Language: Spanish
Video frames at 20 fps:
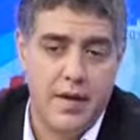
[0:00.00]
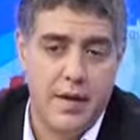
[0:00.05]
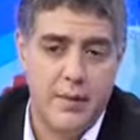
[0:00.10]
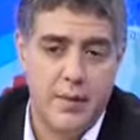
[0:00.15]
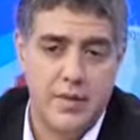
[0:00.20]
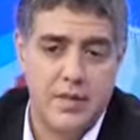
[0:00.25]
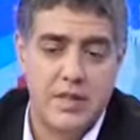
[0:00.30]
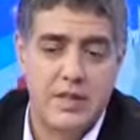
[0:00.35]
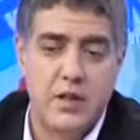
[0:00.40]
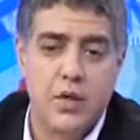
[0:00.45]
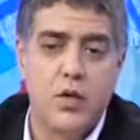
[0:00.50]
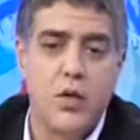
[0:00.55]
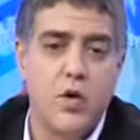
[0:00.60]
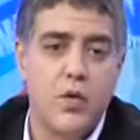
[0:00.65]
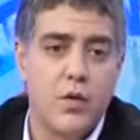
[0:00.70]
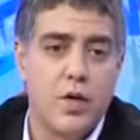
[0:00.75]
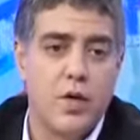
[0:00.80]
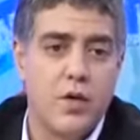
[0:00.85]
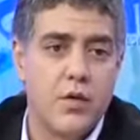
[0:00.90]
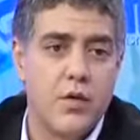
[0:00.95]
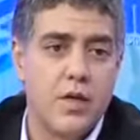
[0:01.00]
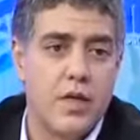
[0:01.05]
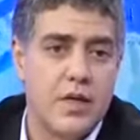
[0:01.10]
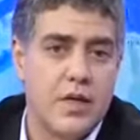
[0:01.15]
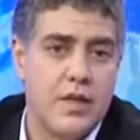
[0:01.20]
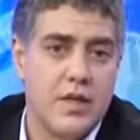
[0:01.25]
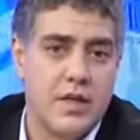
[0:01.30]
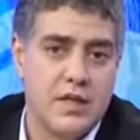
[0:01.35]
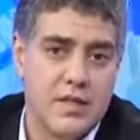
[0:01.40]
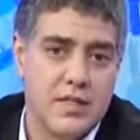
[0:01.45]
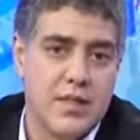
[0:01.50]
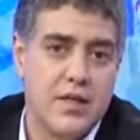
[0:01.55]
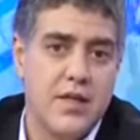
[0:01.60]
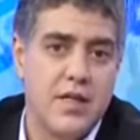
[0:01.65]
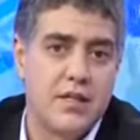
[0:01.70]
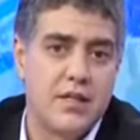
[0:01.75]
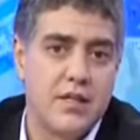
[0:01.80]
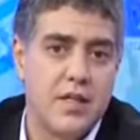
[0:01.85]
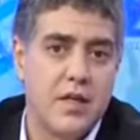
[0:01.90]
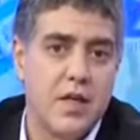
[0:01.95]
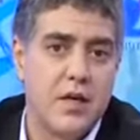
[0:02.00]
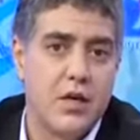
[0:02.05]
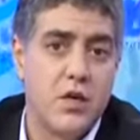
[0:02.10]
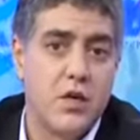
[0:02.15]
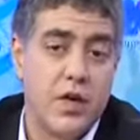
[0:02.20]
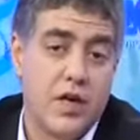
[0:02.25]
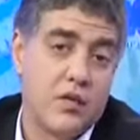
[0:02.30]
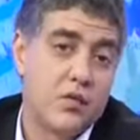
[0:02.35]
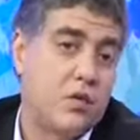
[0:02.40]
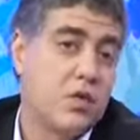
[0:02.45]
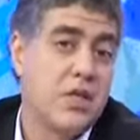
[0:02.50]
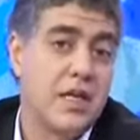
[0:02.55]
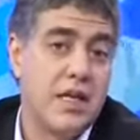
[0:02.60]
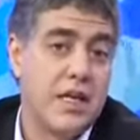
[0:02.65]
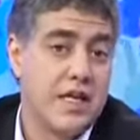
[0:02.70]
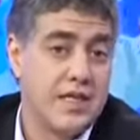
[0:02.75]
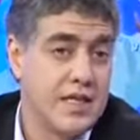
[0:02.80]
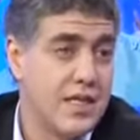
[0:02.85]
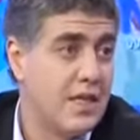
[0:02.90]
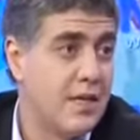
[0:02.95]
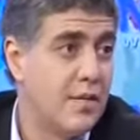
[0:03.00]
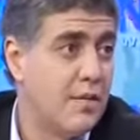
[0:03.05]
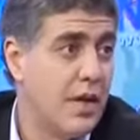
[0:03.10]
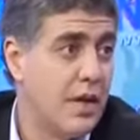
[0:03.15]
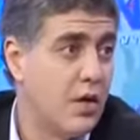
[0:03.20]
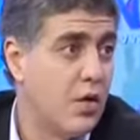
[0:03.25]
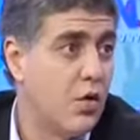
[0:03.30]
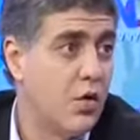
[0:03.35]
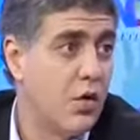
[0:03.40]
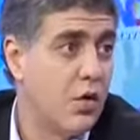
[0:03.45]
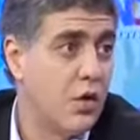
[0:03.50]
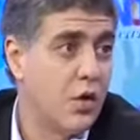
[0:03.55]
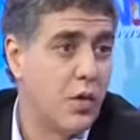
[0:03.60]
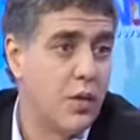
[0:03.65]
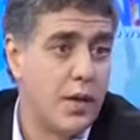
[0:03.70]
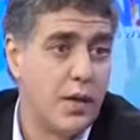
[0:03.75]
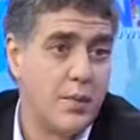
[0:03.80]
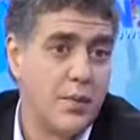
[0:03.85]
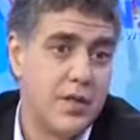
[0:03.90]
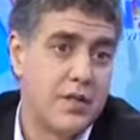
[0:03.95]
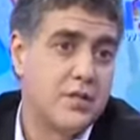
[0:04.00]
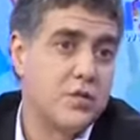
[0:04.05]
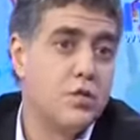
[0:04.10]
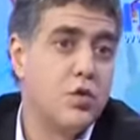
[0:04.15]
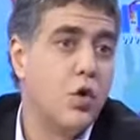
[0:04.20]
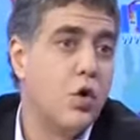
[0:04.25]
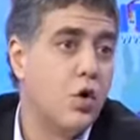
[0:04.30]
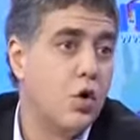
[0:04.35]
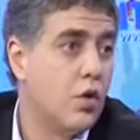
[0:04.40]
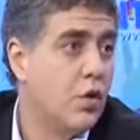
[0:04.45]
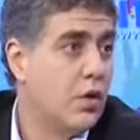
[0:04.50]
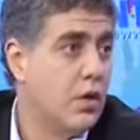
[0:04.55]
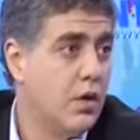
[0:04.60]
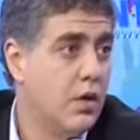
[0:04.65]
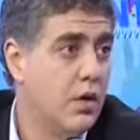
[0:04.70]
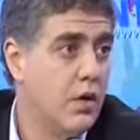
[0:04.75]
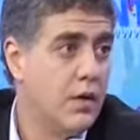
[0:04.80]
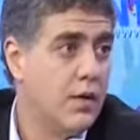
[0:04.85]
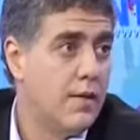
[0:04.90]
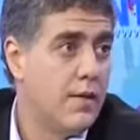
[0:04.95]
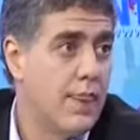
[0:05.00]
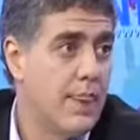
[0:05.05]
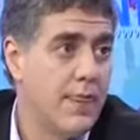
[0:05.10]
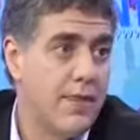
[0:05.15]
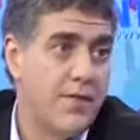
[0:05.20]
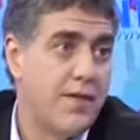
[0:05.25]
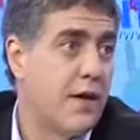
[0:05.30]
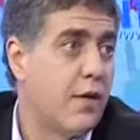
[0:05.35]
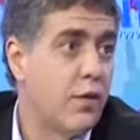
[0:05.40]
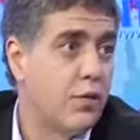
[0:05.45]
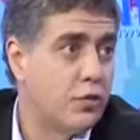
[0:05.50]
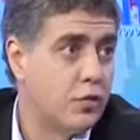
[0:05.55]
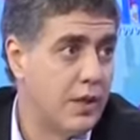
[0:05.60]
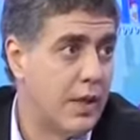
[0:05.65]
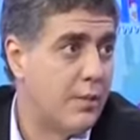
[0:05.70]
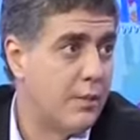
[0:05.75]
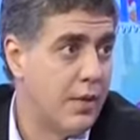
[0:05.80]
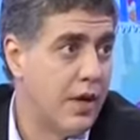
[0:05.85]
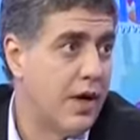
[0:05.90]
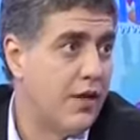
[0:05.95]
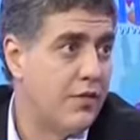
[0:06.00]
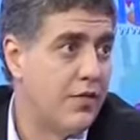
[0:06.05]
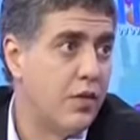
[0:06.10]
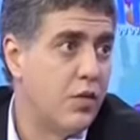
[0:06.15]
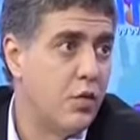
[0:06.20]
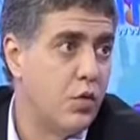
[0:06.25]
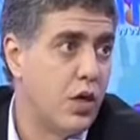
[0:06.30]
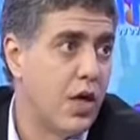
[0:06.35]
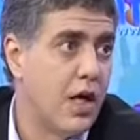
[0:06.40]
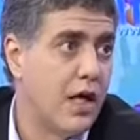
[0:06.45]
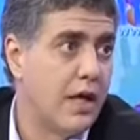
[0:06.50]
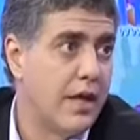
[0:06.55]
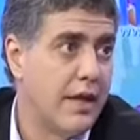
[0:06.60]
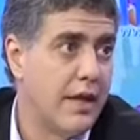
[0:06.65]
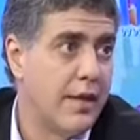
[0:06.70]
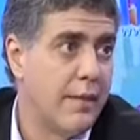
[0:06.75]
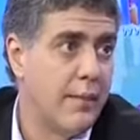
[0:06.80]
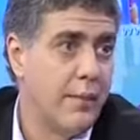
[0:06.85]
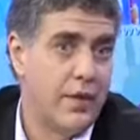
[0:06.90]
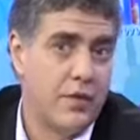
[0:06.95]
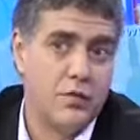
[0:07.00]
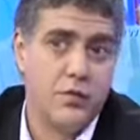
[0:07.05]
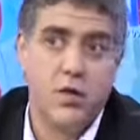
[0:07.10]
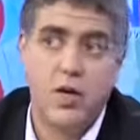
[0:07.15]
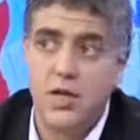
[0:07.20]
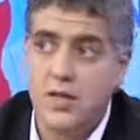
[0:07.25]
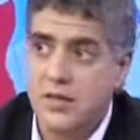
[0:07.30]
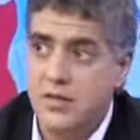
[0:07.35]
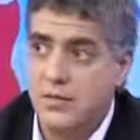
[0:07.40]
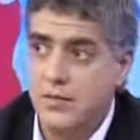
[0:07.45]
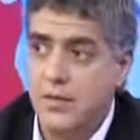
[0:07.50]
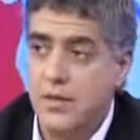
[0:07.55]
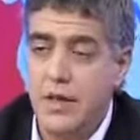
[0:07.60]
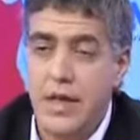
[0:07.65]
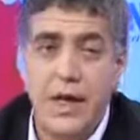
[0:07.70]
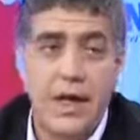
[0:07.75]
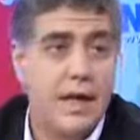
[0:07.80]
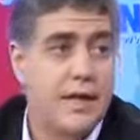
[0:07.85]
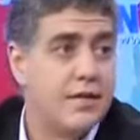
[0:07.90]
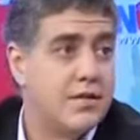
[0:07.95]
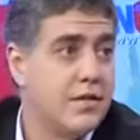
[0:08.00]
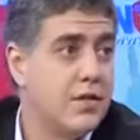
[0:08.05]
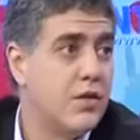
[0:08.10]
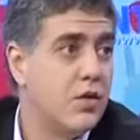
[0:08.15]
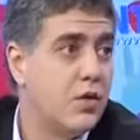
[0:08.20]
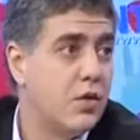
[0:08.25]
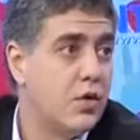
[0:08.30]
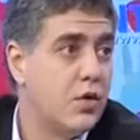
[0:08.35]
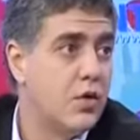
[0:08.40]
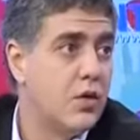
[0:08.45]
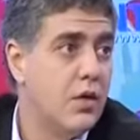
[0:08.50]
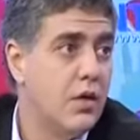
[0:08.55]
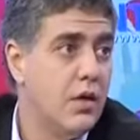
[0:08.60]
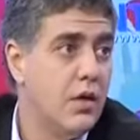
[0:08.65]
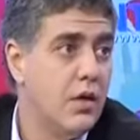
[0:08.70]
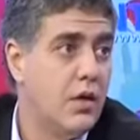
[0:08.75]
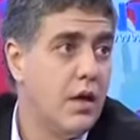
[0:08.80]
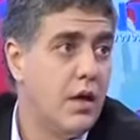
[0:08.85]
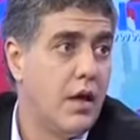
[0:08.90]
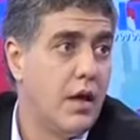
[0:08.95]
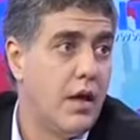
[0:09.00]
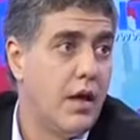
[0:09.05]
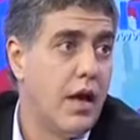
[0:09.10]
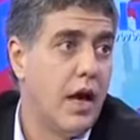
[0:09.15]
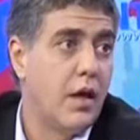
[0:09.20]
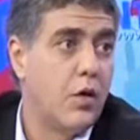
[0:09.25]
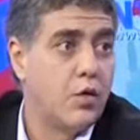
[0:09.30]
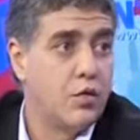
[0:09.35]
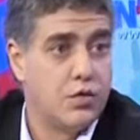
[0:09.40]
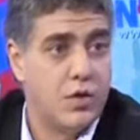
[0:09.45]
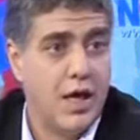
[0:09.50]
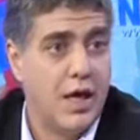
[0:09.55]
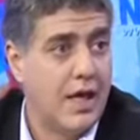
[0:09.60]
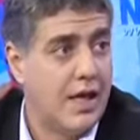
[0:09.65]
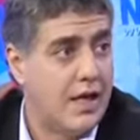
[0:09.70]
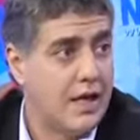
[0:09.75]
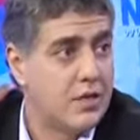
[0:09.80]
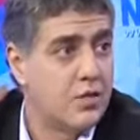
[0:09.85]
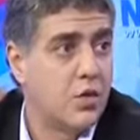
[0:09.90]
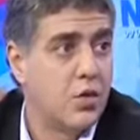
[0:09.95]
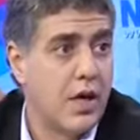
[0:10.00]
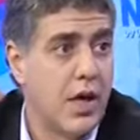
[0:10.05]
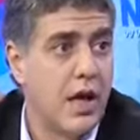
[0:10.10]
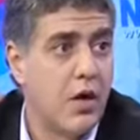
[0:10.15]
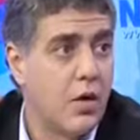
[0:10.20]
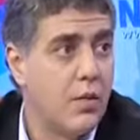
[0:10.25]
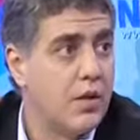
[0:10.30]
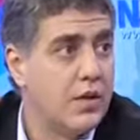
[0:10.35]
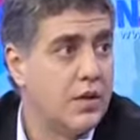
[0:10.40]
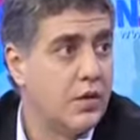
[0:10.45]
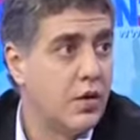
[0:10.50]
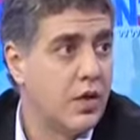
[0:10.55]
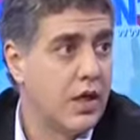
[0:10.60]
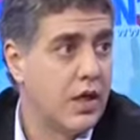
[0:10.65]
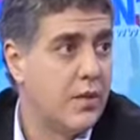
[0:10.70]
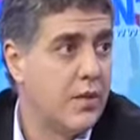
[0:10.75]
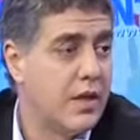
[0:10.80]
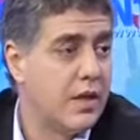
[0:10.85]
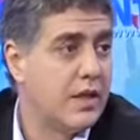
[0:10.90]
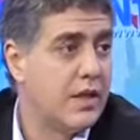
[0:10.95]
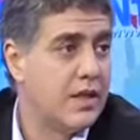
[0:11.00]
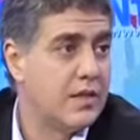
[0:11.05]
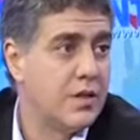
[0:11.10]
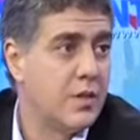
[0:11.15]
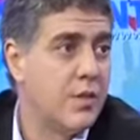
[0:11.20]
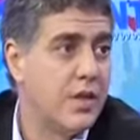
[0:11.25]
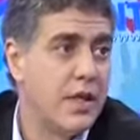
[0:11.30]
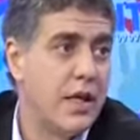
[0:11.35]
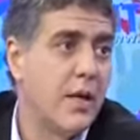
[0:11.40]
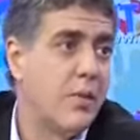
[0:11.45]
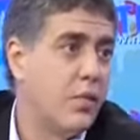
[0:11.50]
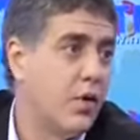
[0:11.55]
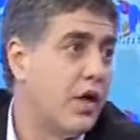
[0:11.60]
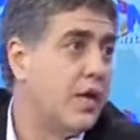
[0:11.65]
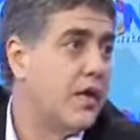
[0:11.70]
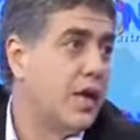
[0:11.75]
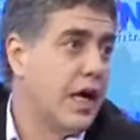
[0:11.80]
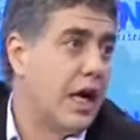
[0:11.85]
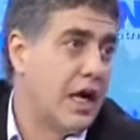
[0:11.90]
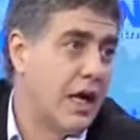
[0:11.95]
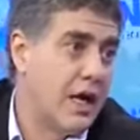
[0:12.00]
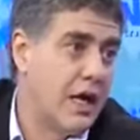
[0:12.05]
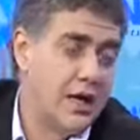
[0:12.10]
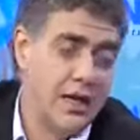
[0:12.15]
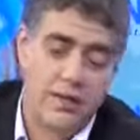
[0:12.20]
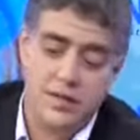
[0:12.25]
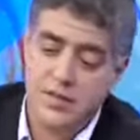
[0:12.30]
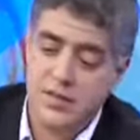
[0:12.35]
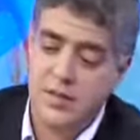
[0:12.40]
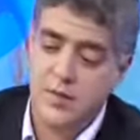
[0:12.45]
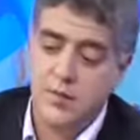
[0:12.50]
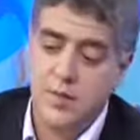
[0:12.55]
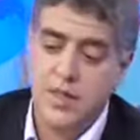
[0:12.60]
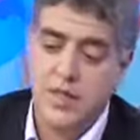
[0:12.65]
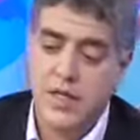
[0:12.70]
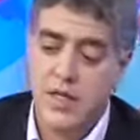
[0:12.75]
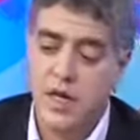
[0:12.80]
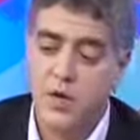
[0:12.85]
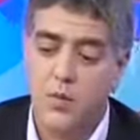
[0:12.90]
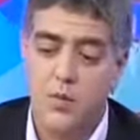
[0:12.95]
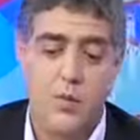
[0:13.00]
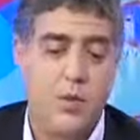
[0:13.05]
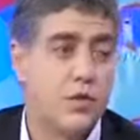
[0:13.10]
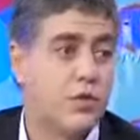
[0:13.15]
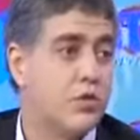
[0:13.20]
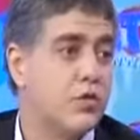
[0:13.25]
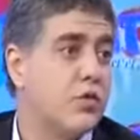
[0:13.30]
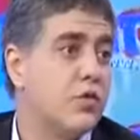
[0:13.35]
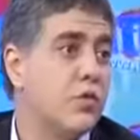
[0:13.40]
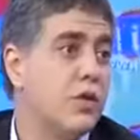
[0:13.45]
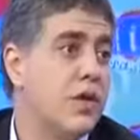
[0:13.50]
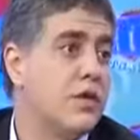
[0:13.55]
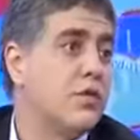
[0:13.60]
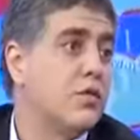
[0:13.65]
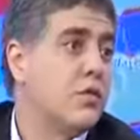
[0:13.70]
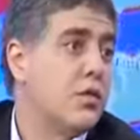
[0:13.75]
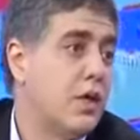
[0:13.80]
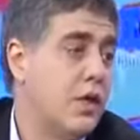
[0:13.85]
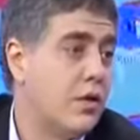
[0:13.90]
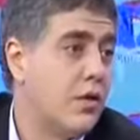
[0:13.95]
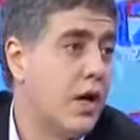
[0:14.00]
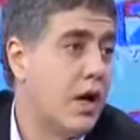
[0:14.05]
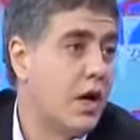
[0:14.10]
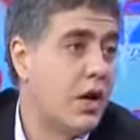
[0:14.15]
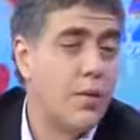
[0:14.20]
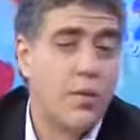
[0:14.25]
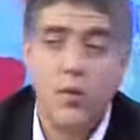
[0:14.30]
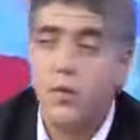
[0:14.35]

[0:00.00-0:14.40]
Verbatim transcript: ha presentado al gobierno y que, y que se va a debatir en el Congreso y en ese marco jurídico de la paz no se contempla la figura de que personas que han sido eh, acusadas o que han cometido crímenes de lesa humanidad puedan llegar a desempeñar en algún momento sus vidas. Pero Sergio, usted,